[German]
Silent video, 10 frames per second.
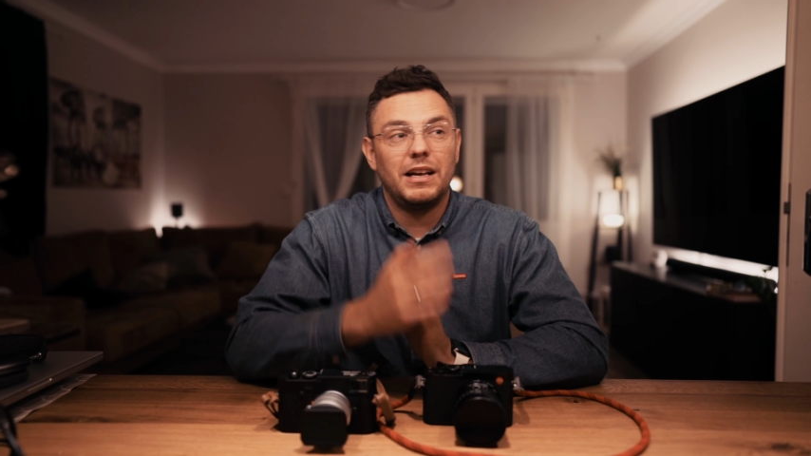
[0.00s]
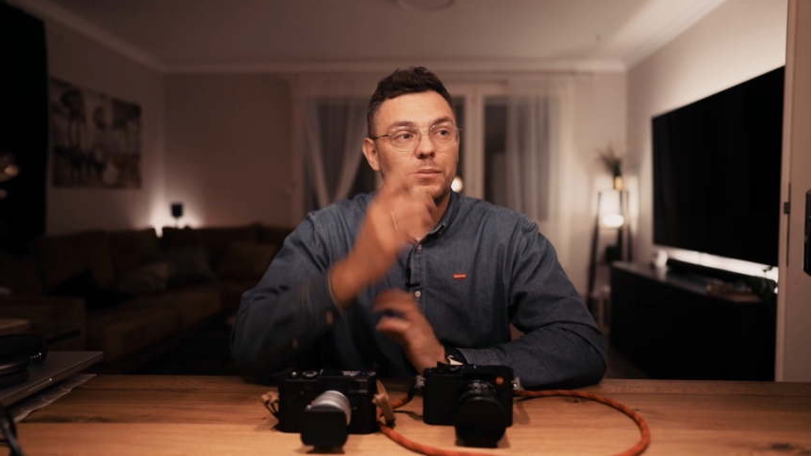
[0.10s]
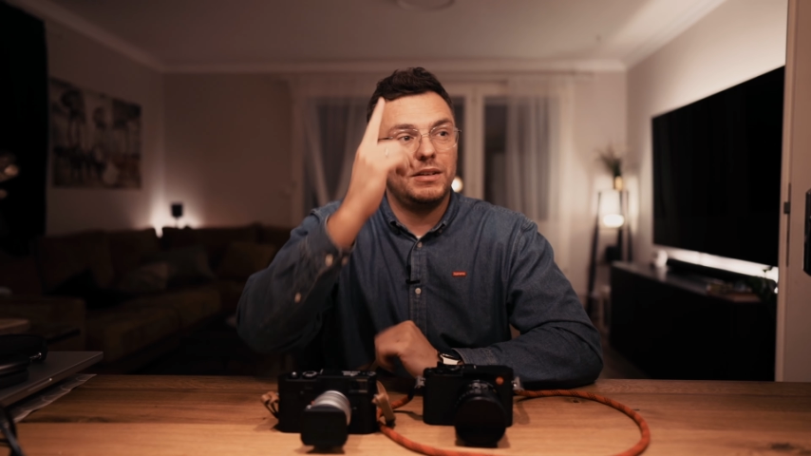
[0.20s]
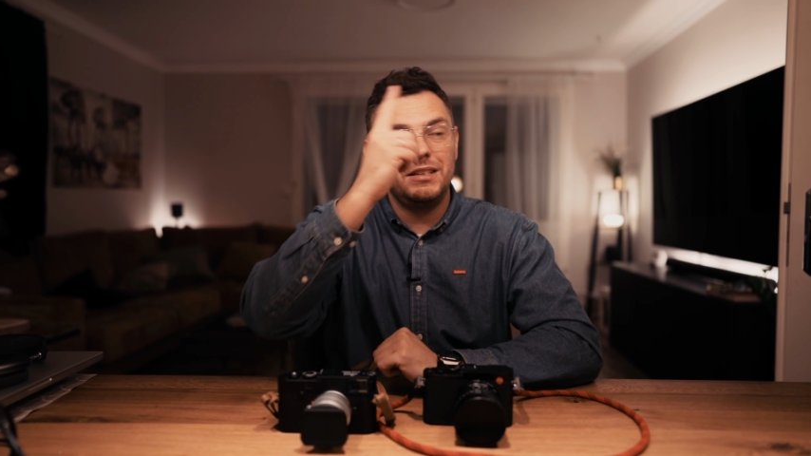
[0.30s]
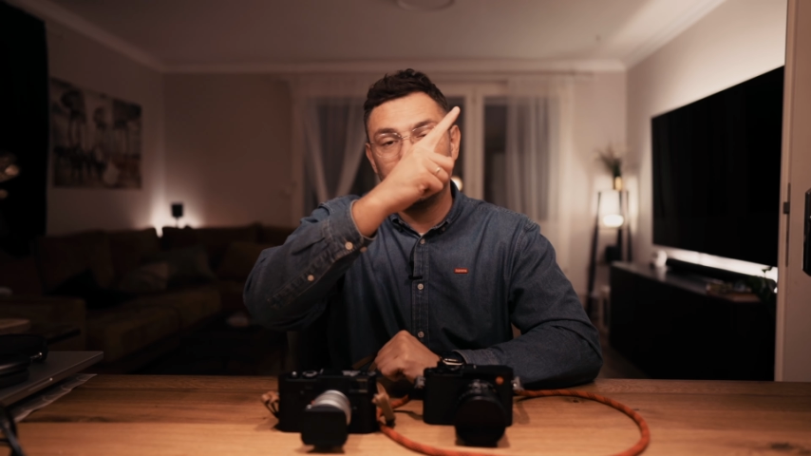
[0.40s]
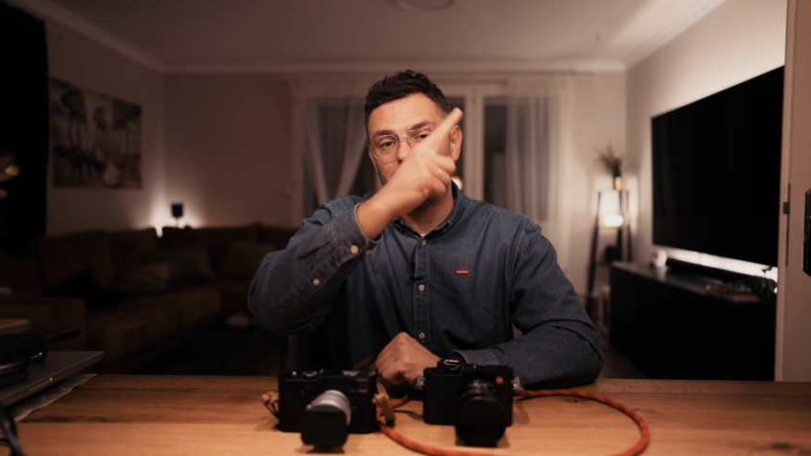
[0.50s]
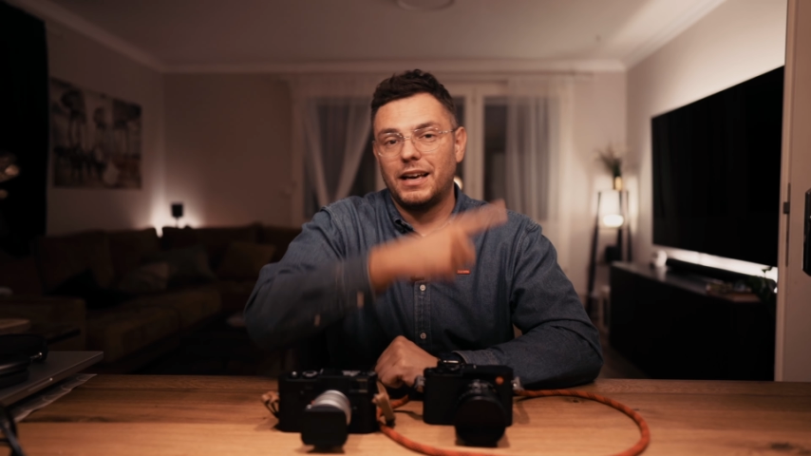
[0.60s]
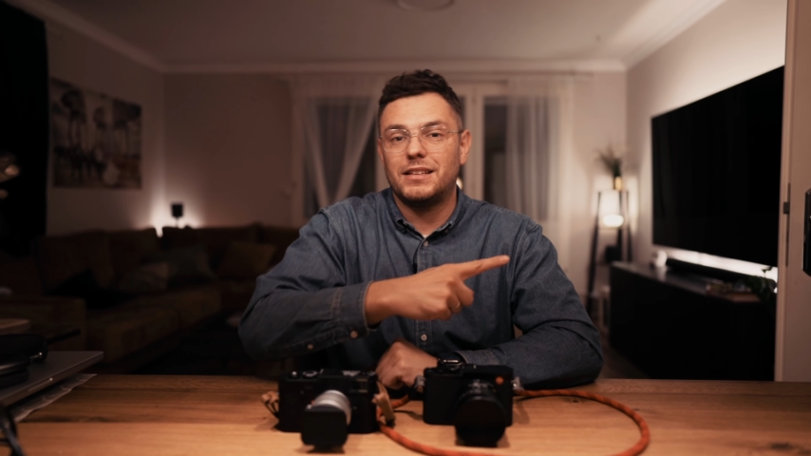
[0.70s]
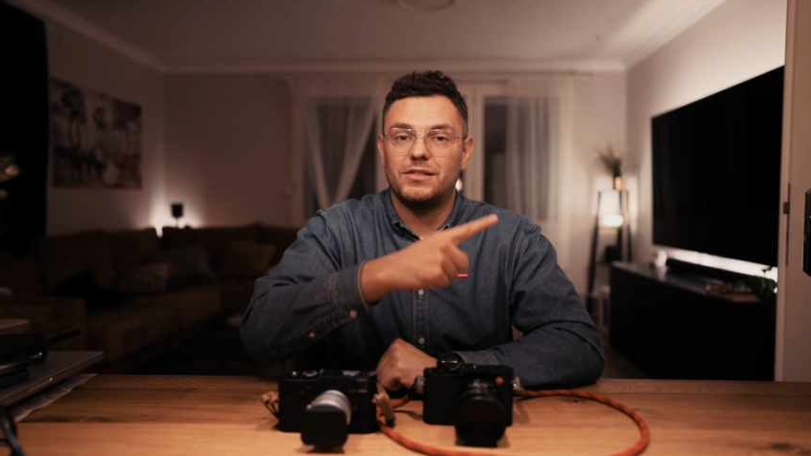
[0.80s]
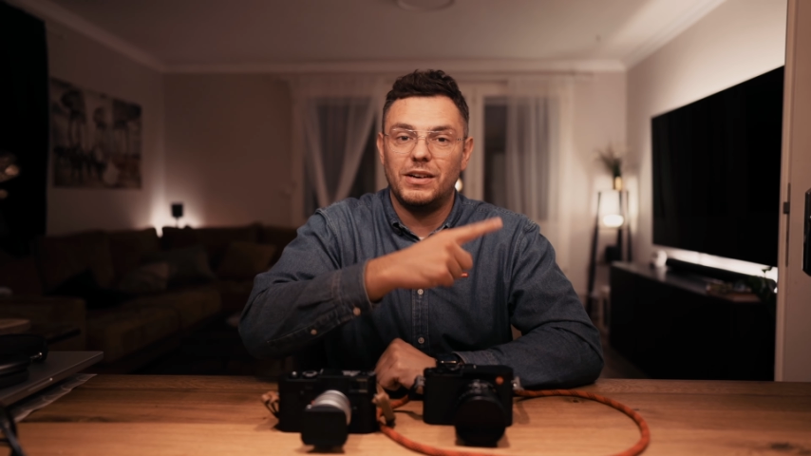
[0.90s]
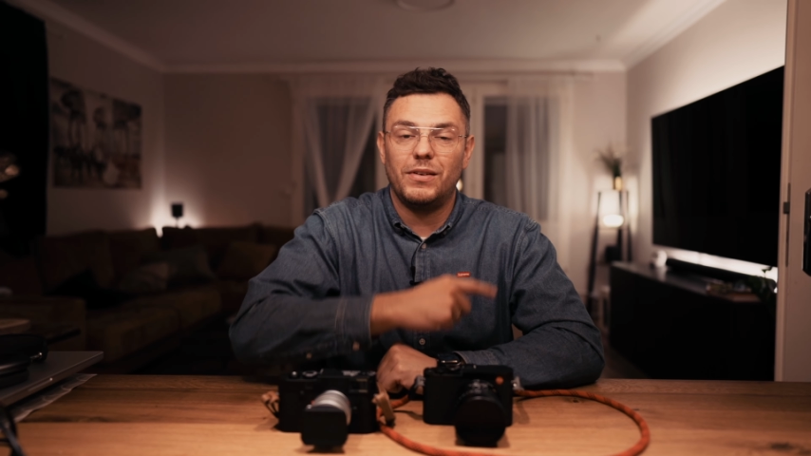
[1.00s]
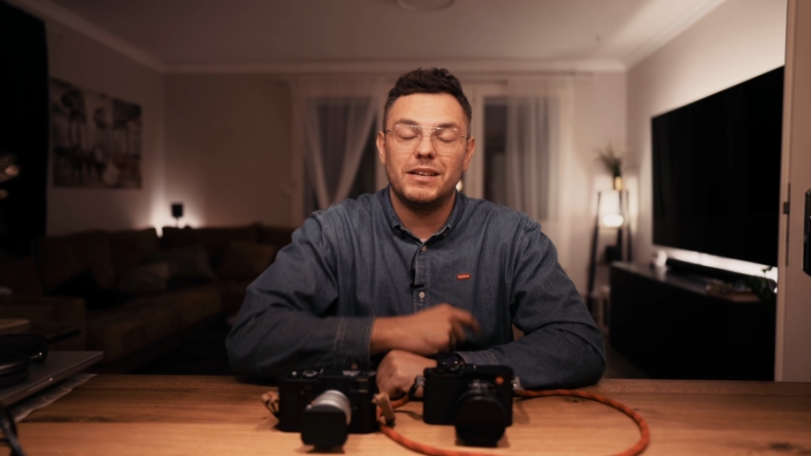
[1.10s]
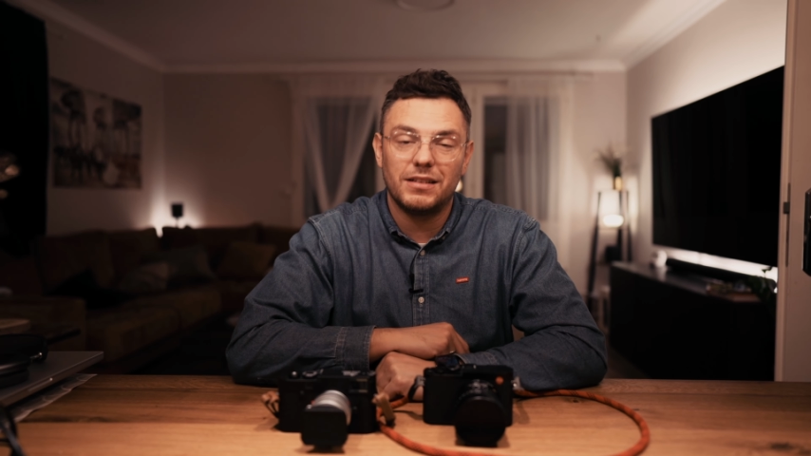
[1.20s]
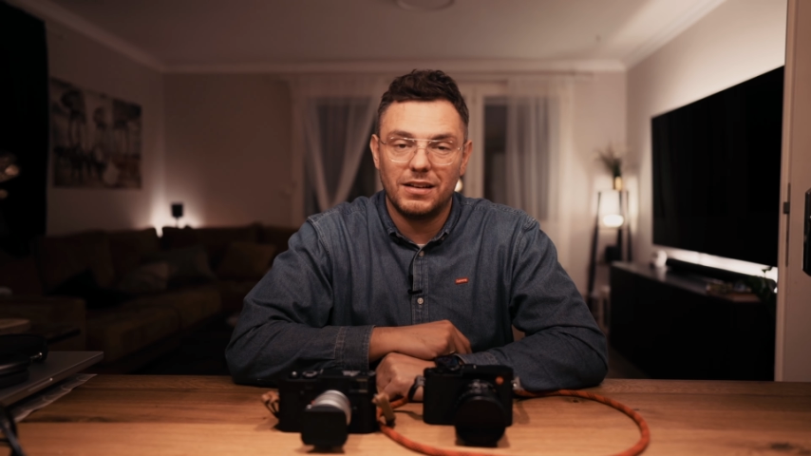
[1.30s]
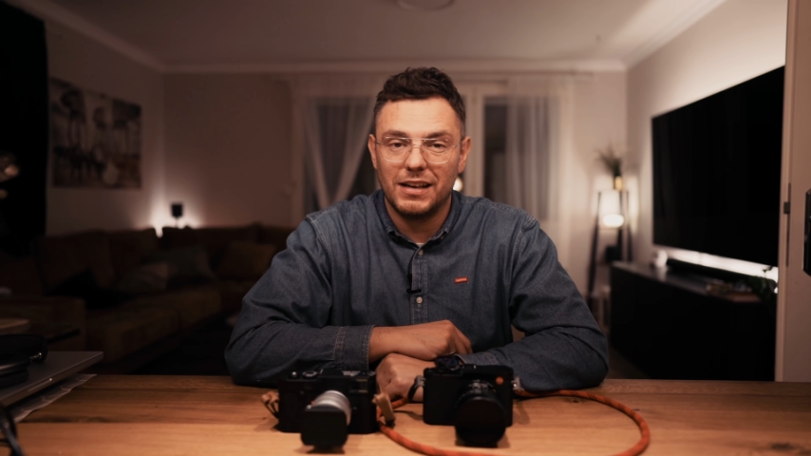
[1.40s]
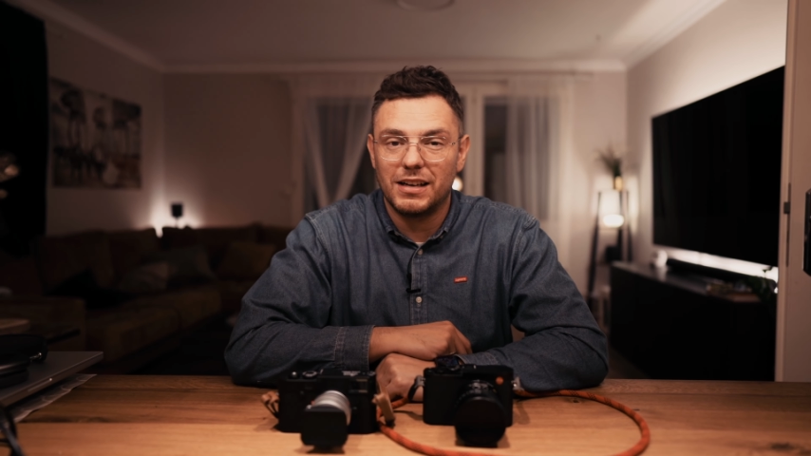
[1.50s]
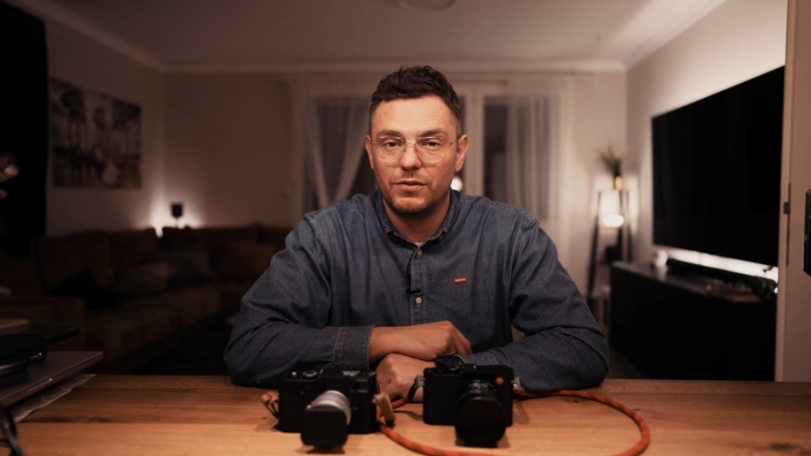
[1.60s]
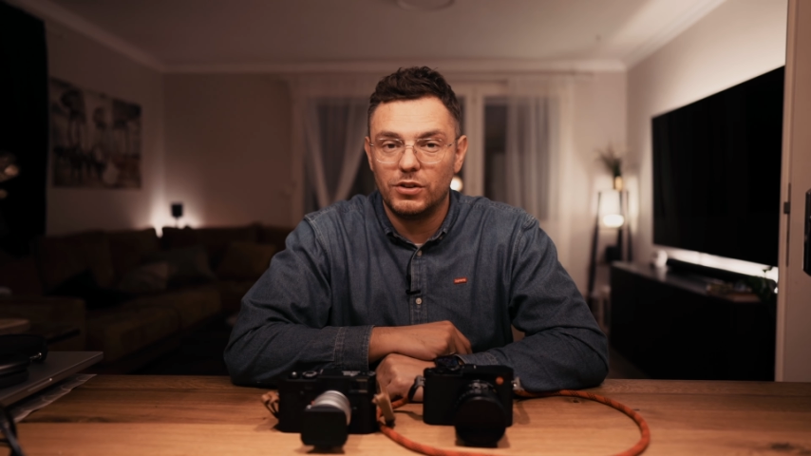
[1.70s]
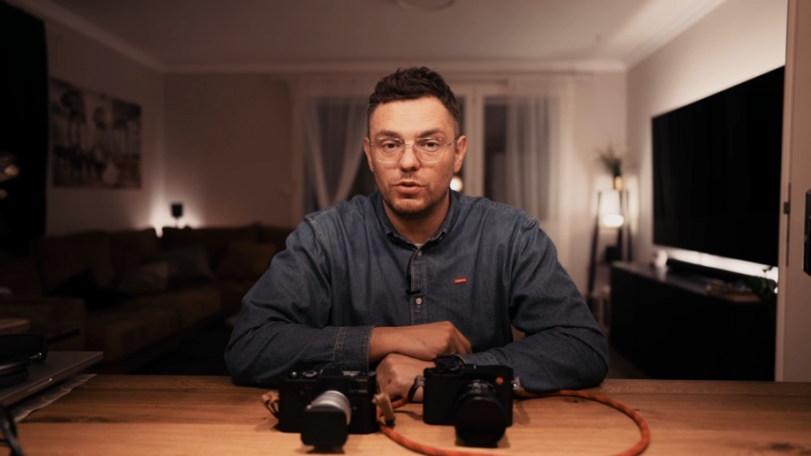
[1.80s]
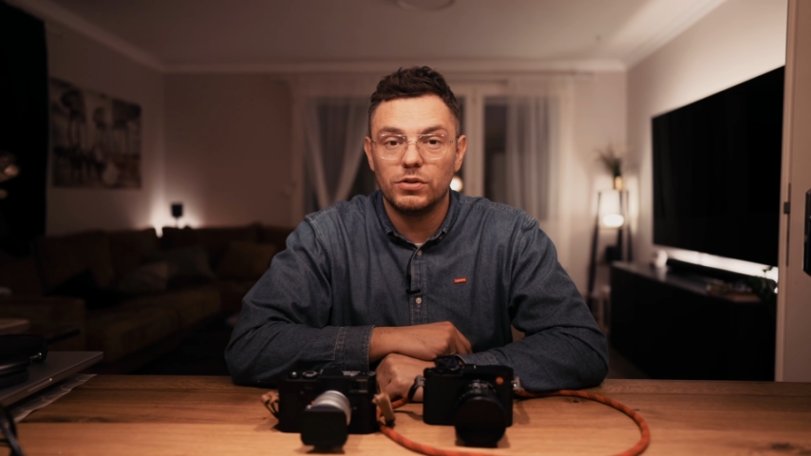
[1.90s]
habt ihr hier direkt zwei weitere
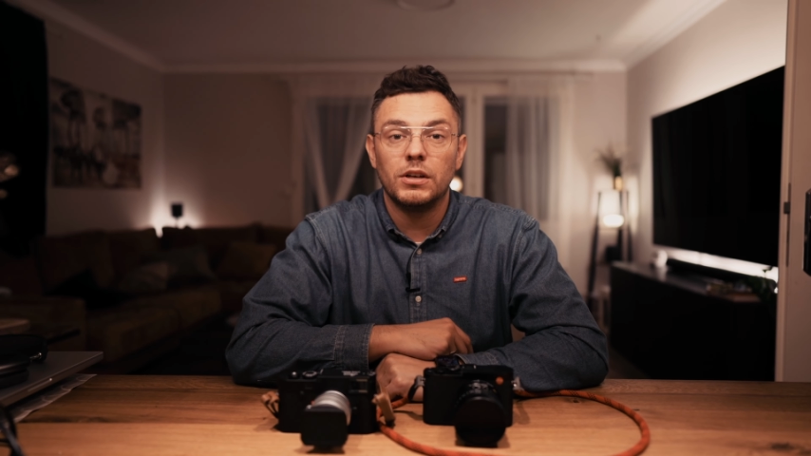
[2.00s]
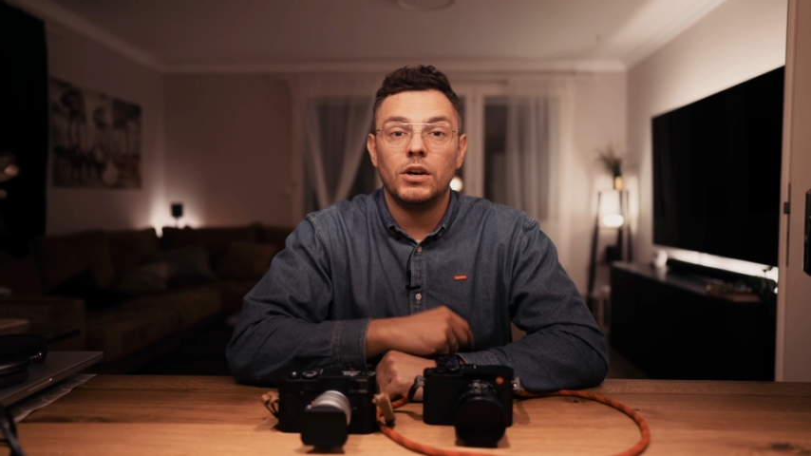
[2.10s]
Leica-Videos